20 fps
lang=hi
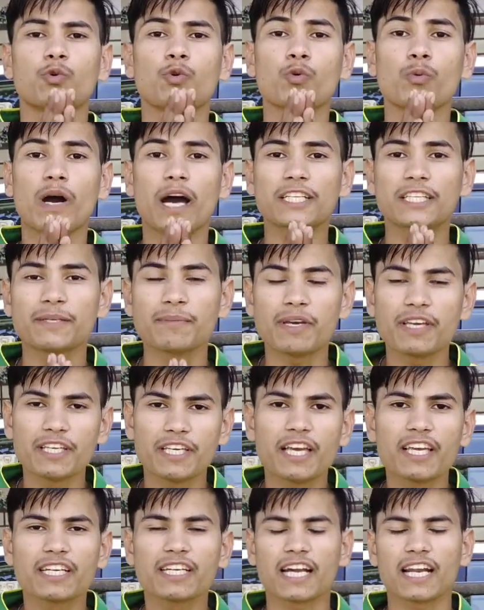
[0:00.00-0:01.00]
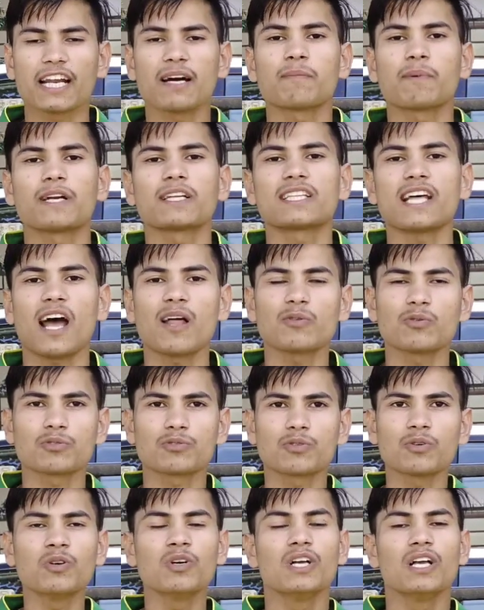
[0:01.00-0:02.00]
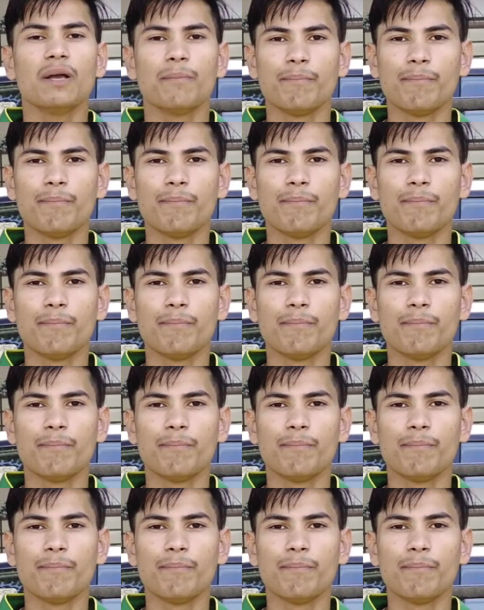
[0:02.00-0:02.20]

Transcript: शुरुआती में यही करना पड़ता है दोस्तों